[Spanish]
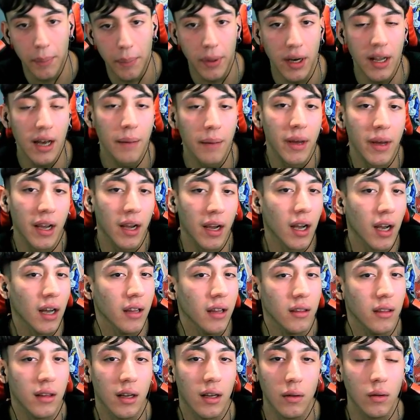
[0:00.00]
pelea me
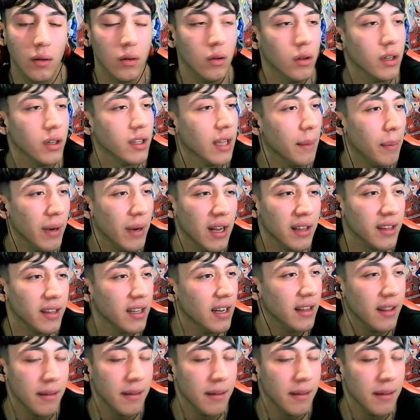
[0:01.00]
encanta, boludo. Esta pelea tiene